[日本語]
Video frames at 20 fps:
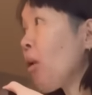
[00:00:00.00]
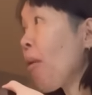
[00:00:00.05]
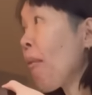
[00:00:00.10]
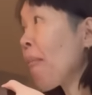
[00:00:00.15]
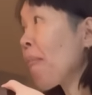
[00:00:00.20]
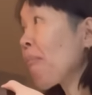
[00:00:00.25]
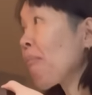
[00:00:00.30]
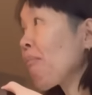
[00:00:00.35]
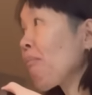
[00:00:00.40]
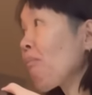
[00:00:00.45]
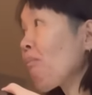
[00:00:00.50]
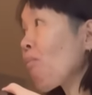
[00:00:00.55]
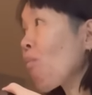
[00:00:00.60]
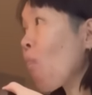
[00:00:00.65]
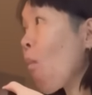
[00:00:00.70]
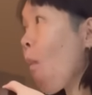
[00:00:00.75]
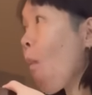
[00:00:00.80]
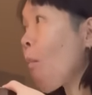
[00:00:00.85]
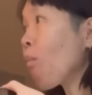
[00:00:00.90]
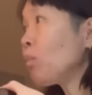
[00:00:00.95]
できればあ
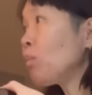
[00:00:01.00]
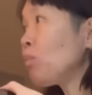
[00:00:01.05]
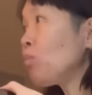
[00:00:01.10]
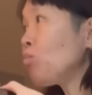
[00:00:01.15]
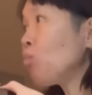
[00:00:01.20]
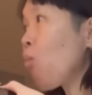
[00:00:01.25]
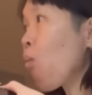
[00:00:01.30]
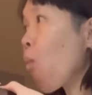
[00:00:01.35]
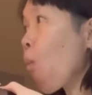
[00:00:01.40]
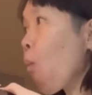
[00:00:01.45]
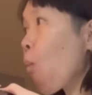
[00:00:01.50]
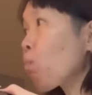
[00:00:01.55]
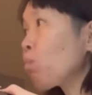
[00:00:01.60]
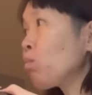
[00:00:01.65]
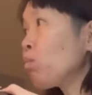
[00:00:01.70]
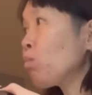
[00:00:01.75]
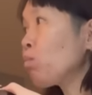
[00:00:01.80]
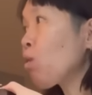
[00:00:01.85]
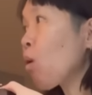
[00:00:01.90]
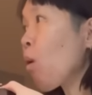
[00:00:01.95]
のなんやろ
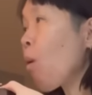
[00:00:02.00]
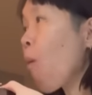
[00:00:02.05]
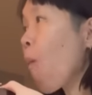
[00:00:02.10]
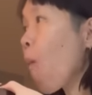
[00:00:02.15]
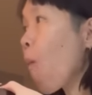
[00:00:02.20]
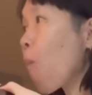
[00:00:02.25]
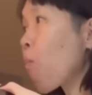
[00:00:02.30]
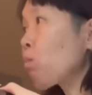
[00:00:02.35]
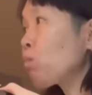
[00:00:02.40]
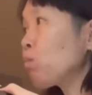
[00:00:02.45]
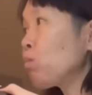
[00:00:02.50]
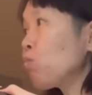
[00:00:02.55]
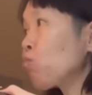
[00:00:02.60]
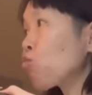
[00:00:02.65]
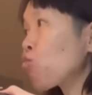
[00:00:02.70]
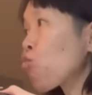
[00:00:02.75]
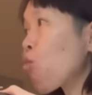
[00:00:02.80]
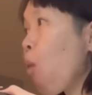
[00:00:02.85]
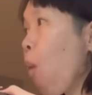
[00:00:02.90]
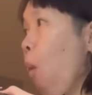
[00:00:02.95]
自分の存
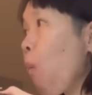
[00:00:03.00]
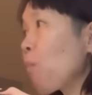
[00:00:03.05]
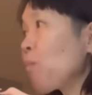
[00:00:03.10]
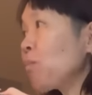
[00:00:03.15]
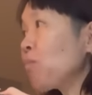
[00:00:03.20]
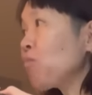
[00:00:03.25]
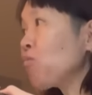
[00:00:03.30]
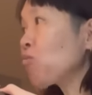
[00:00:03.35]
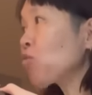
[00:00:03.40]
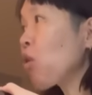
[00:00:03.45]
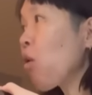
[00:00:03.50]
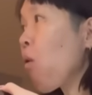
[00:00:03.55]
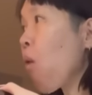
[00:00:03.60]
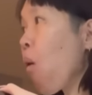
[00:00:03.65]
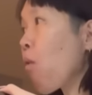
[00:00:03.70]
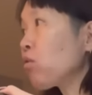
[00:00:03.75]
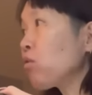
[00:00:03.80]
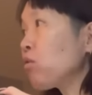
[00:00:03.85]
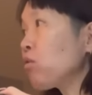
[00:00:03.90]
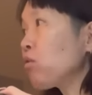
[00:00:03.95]
在が
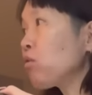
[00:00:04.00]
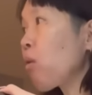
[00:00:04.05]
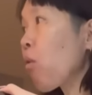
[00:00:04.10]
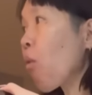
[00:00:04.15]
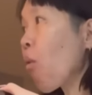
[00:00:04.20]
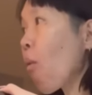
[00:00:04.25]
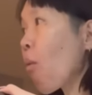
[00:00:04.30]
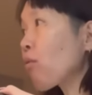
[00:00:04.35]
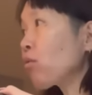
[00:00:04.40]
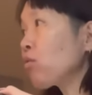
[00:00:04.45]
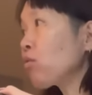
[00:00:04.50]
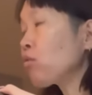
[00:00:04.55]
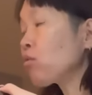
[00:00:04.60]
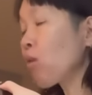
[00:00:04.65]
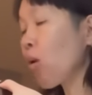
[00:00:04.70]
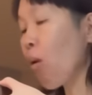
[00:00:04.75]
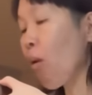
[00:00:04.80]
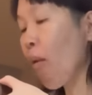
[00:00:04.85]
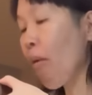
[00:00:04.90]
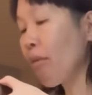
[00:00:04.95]
こう
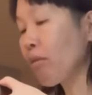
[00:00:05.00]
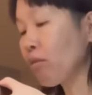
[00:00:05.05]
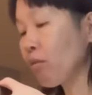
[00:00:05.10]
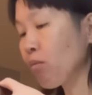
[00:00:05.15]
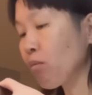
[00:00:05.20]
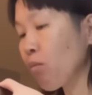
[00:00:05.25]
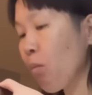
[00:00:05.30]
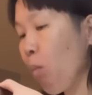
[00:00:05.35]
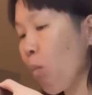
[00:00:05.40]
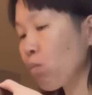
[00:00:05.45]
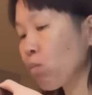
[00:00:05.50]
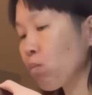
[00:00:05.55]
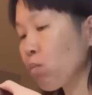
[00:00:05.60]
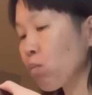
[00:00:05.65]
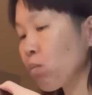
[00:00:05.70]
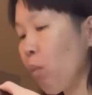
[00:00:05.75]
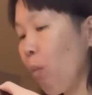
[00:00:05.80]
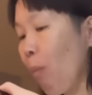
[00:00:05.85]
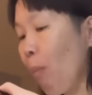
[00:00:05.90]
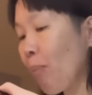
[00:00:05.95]
忘れられてしまうという
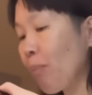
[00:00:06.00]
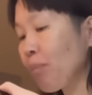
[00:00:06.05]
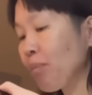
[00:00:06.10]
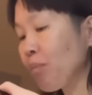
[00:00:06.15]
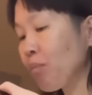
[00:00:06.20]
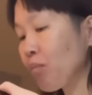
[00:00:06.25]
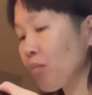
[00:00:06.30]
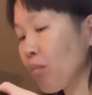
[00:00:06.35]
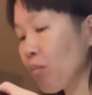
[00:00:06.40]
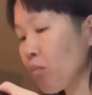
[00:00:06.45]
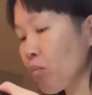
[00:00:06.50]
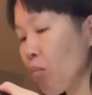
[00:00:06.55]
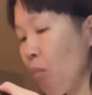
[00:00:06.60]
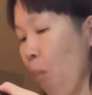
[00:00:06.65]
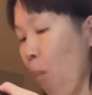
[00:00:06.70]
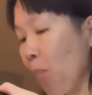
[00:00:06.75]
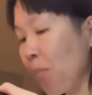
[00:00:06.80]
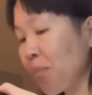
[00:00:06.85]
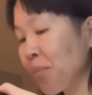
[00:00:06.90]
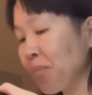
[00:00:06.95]
か自分
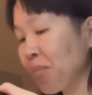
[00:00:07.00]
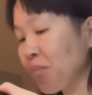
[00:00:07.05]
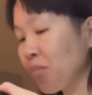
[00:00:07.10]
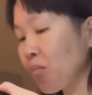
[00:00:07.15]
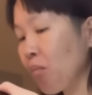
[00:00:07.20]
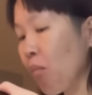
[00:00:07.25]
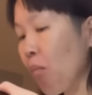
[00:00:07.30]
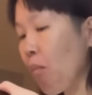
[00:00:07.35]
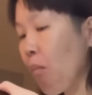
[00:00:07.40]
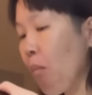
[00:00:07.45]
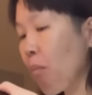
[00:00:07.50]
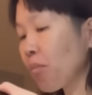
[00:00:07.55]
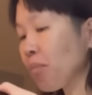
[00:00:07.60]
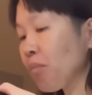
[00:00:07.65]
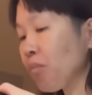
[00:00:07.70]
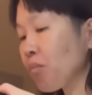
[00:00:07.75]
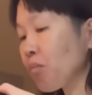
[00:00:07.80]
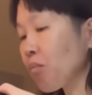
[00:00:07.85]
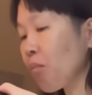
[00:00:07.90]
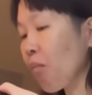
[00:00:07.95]
からこう離
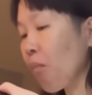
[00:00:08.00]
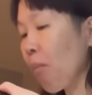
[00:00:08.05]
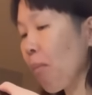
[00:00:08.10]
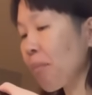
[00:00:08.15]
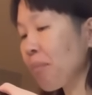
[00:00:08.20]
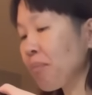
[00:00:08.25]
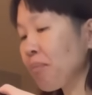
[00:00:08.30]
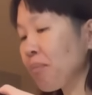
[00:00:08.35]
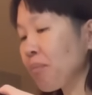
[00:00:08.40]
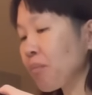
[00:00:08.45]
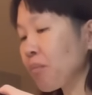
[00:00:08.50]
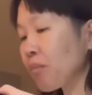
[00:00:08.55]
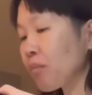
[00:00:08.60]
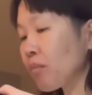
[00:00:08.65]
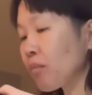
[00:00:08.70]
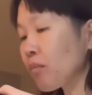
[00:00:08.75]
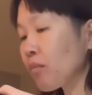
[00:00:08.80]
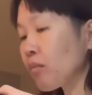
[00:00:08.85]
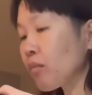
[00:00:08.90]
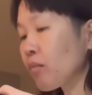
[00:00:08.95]
れていってしまうっていう
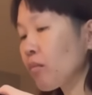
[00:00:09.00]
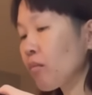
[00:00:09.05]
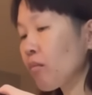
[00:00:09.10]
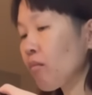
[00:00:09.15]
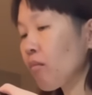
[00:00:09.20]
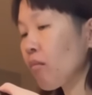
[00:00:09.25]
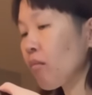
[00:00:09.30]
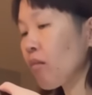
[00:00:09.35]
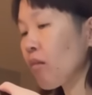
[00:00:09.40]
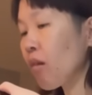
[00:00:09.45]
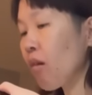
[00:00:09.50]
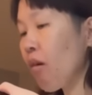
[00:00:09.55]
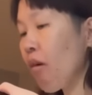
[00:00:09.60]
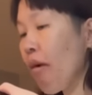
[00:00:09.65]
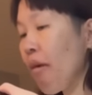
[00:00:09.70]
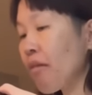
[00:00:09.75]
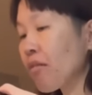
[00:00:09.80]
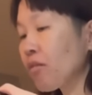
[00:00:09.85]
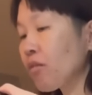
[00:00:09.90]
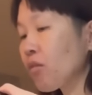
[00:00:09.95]
ことが
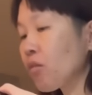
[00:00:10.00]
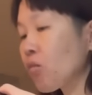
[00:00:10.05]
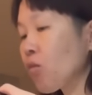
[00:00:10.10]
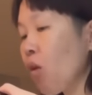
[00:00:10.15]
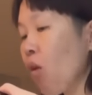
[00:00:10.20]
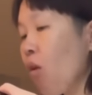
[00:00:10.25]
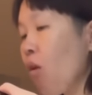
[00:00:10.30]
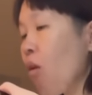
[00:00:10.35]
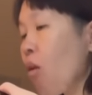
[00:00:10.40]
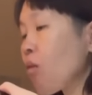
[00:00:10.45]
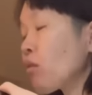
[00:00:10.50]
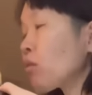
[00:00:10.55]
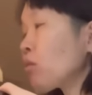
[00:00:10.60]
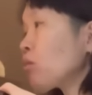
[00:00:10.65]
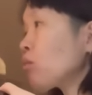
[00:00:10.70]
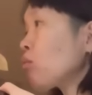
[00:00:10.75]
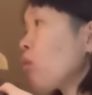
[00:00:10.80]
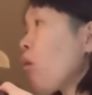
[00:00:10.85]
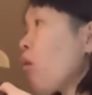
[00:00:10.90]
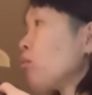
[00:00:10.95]
よりこうね
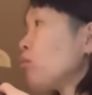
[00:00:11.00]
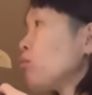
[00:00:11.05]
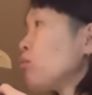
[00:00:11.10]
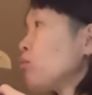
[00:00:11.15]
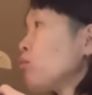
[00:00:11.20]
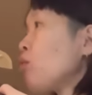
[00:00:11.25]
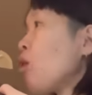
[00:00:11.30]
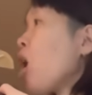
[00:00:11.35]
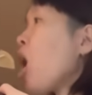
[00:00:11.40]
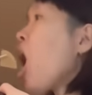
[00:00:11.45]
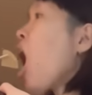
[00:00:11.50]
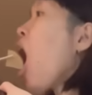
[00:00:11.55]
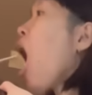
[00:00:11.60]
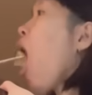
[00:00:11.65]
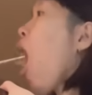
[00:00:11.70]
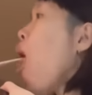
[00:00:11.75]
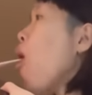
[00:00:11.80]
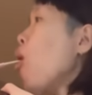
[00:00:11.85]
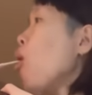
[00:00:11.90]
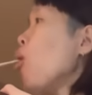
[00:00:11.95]
そういう方が
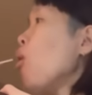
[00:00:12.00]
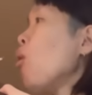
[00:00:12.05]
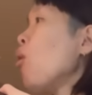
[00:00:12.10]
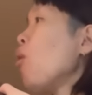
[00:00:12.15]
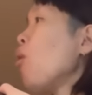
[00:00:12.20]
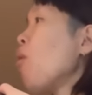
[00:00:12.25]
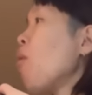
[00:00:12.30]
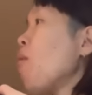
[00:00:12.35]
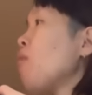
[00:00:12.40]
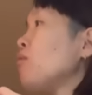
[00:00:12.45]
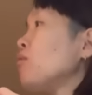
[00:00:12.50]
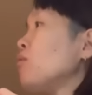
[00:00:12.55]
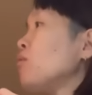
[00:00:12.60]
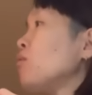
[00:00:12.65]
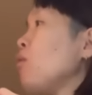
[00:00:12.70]
寂しい